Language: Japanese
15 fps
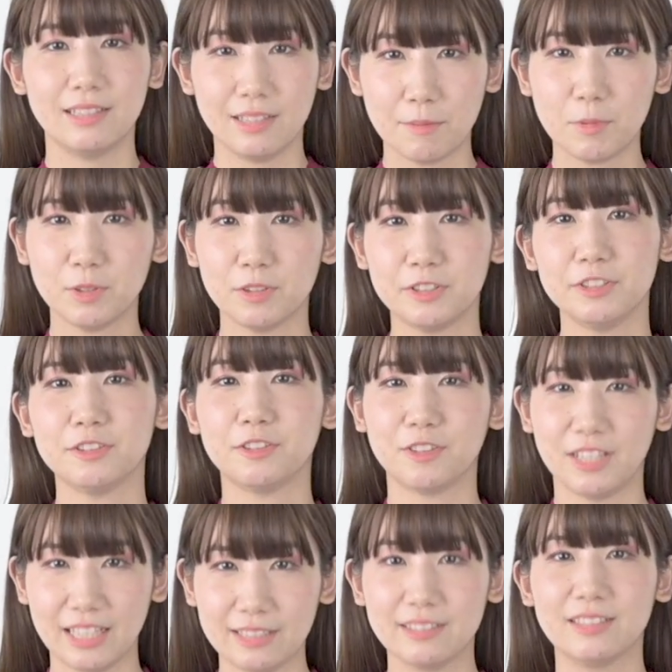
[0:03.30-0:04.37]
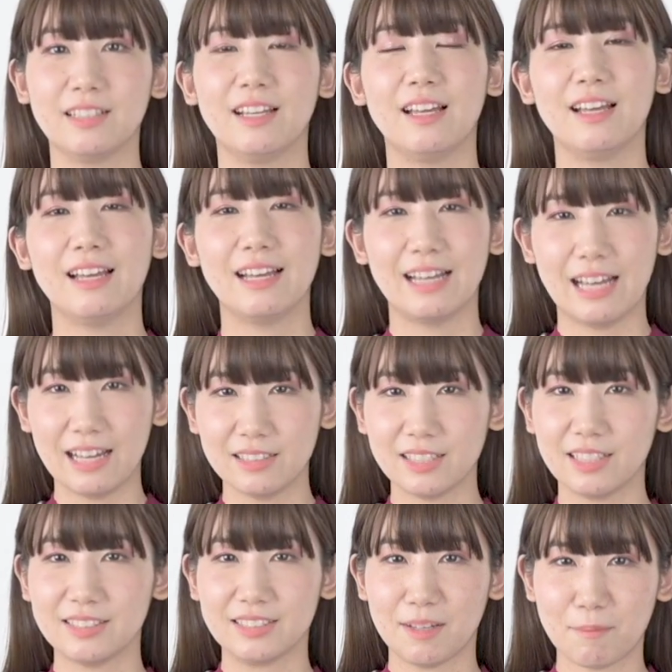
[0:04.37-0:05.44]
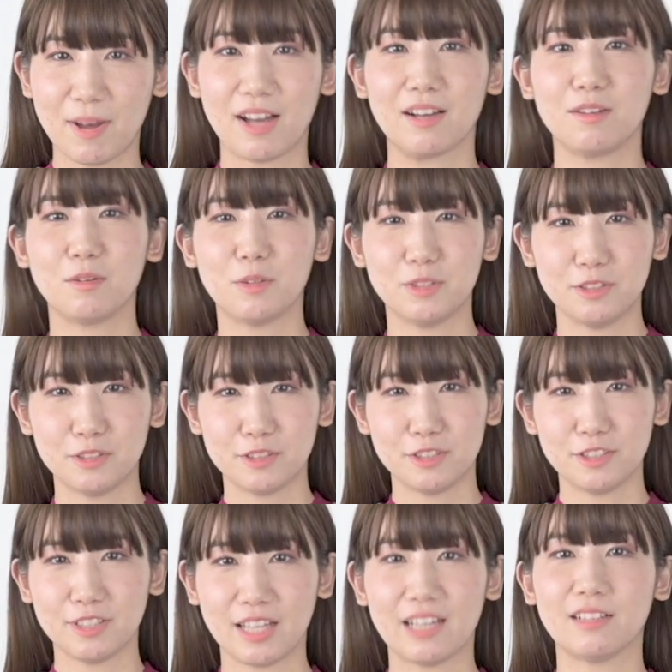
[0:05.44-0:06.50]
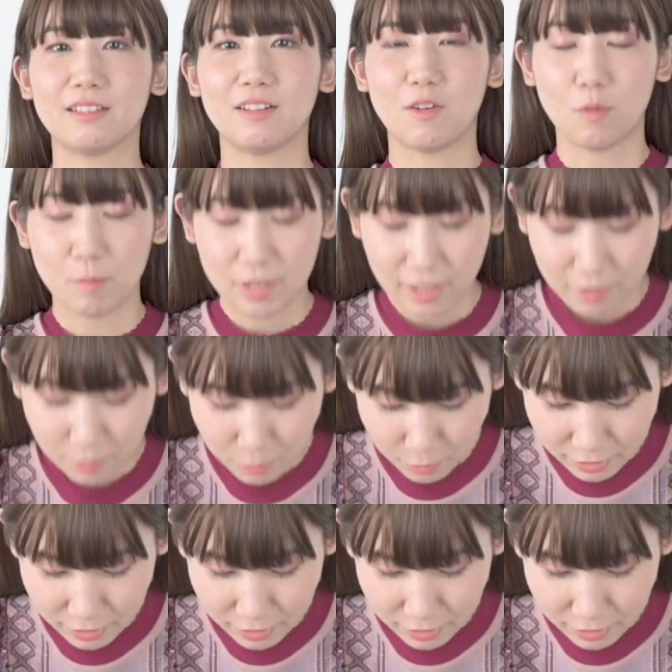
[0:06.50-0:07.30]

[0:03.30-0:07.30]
根本修子です。アンアン様50周年おめでとう